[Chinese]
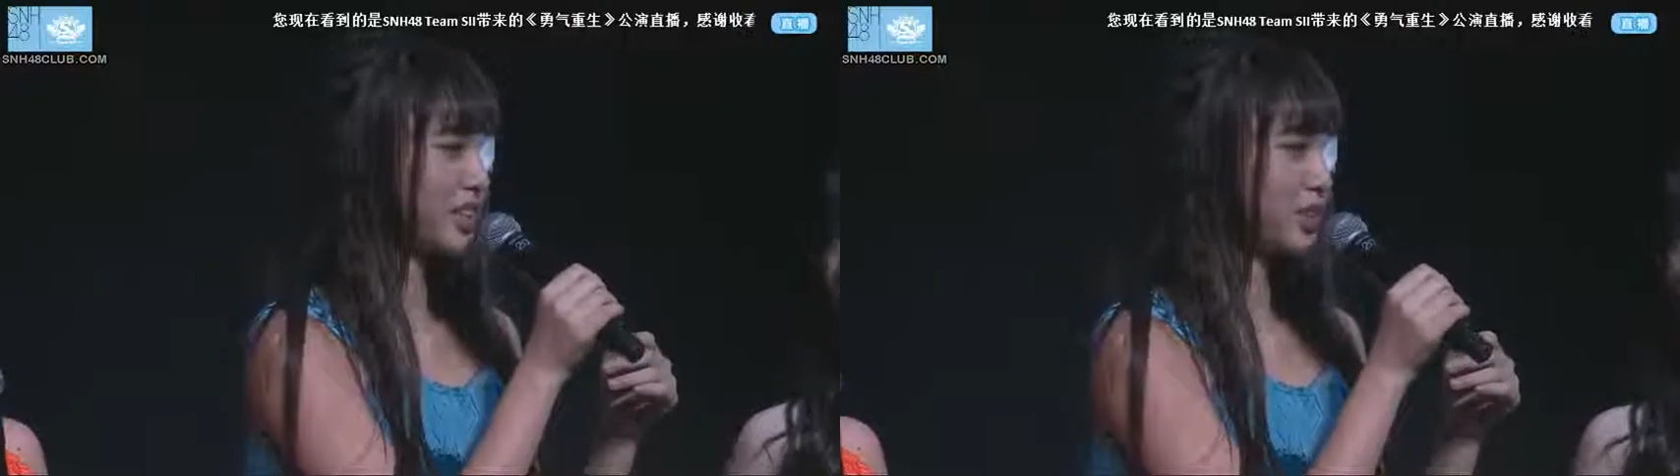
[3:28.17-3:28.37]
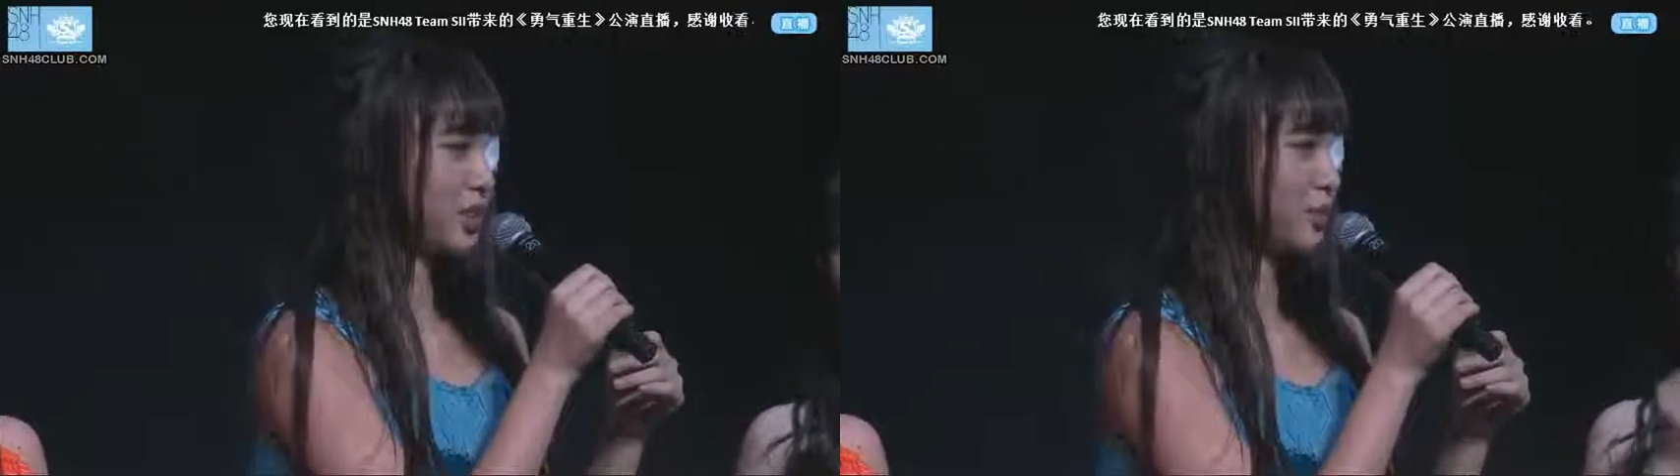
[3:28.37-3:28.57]

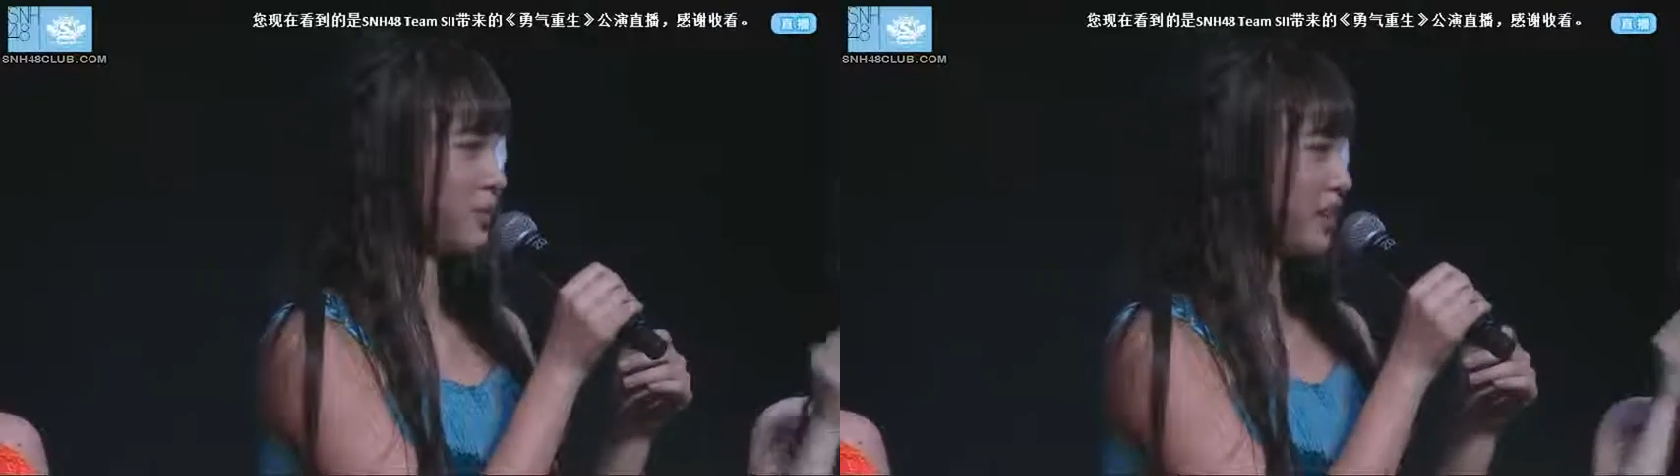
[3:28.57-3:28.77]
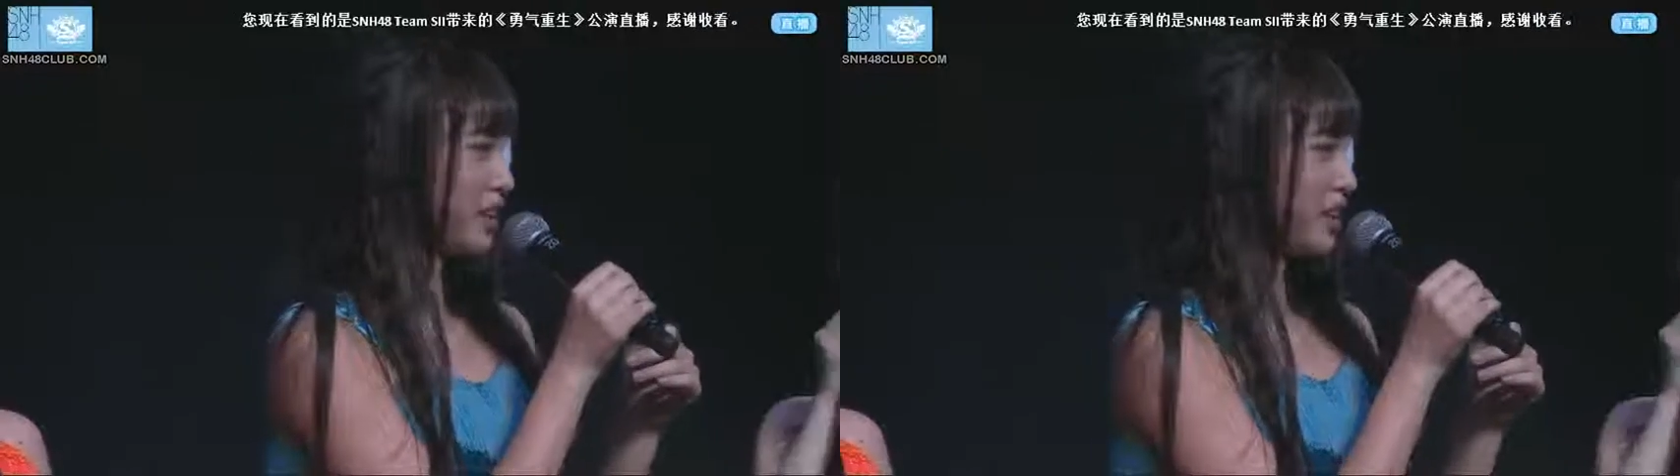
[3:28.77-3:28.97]
是那
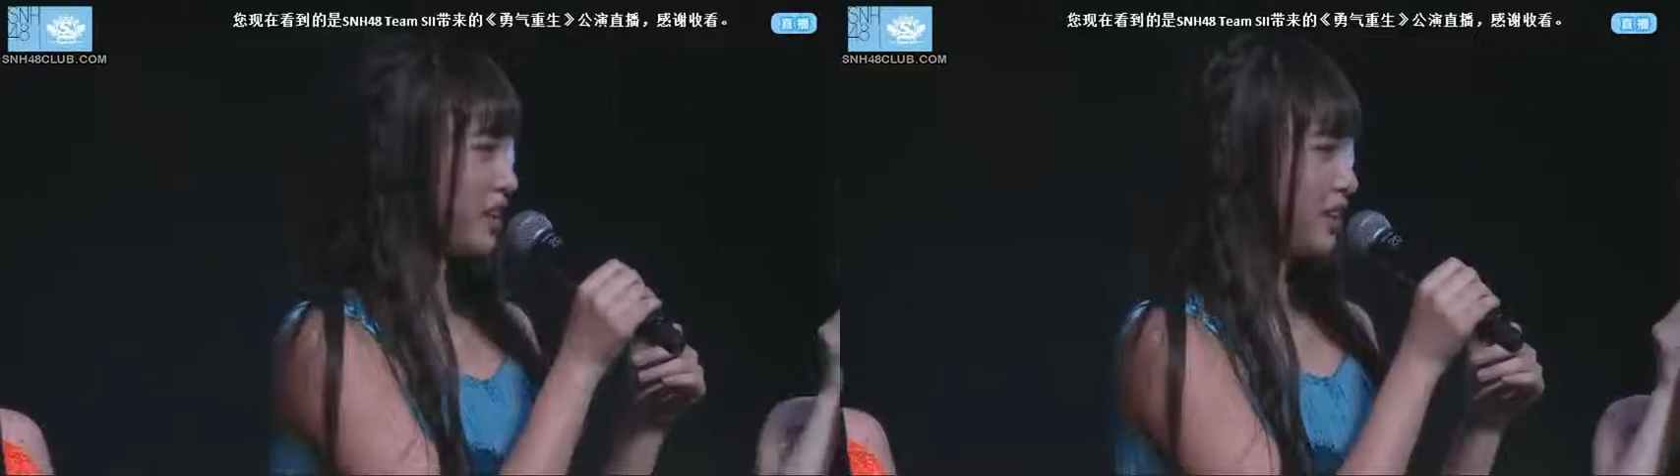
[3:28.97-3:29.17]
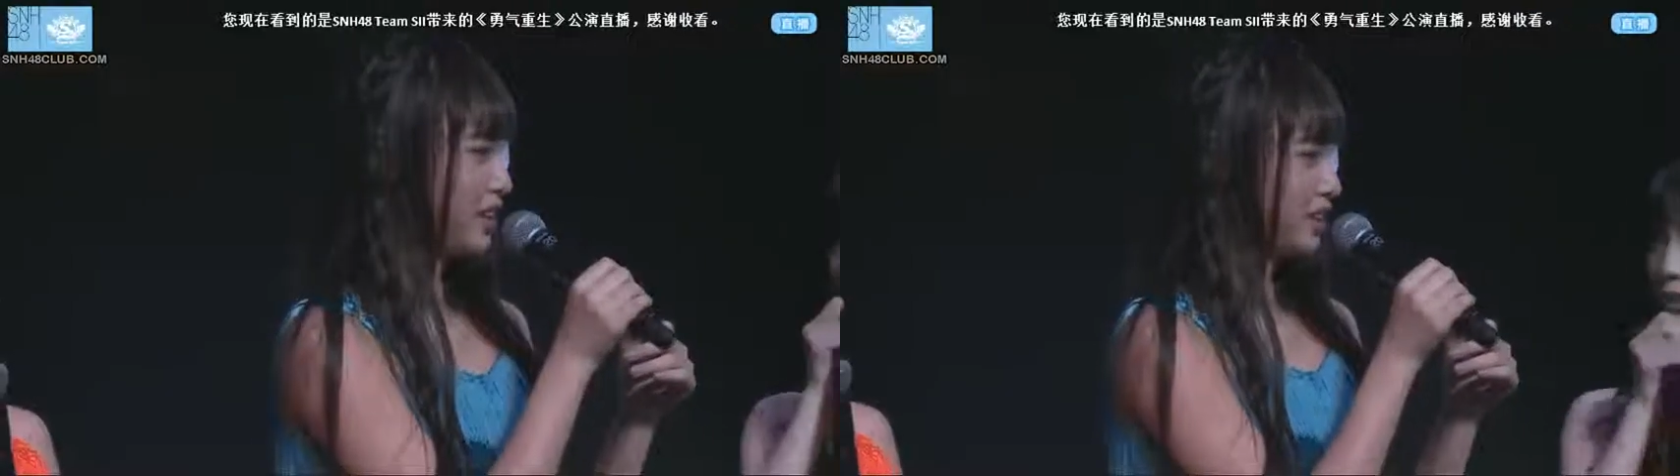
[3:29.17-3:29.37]
种
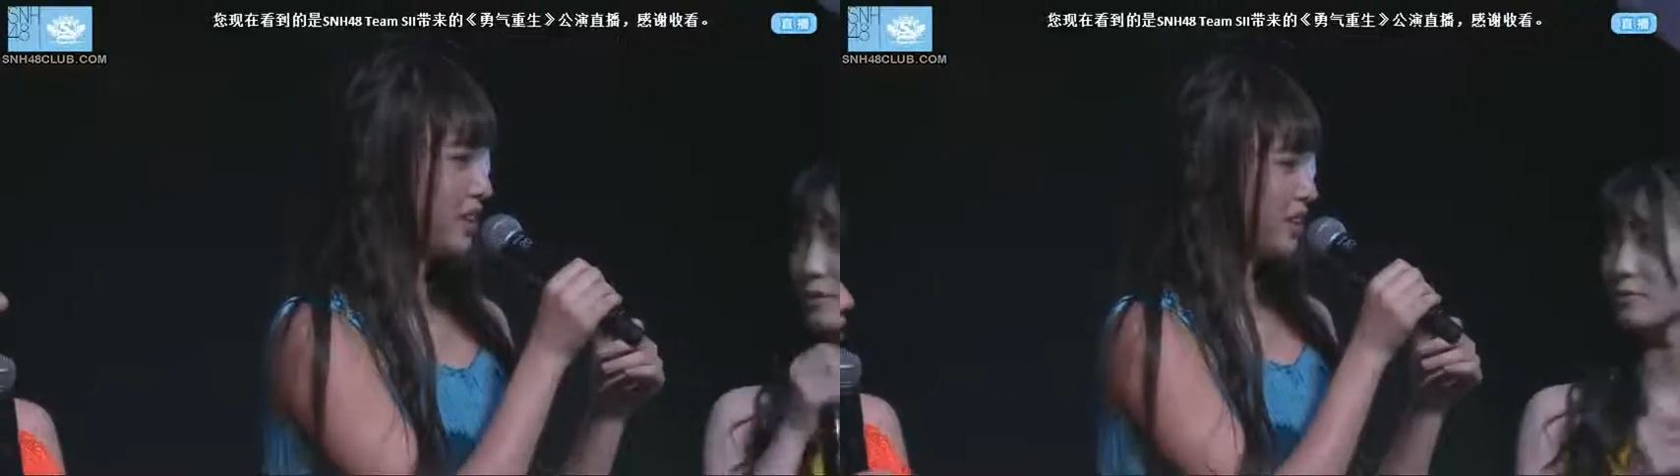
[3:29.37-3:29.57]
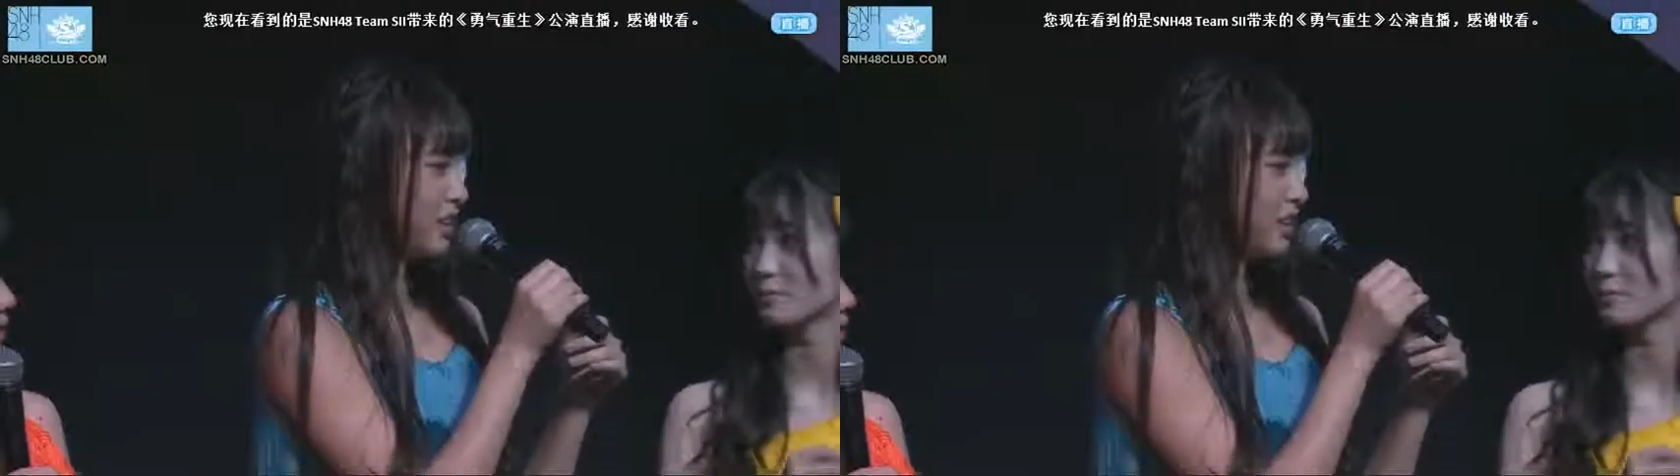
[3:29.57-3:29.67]
并没有。